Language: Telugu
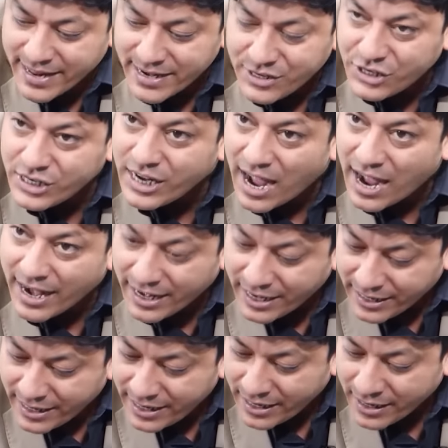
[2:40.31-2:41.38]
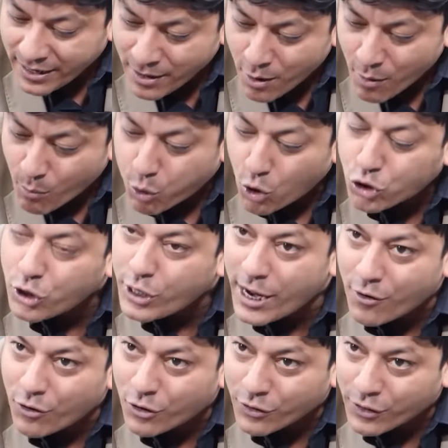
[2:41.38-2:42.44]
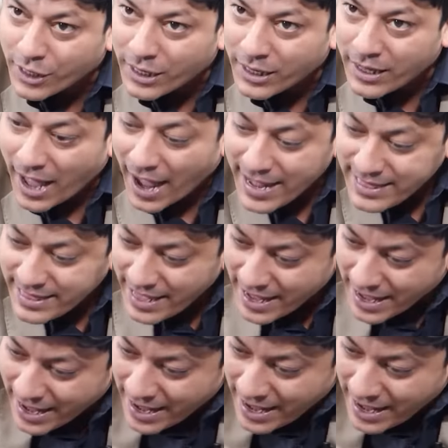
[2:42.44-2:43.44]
ఎనర్జీ కానివ్వండి పోతూనే ఉంటుంది అయితే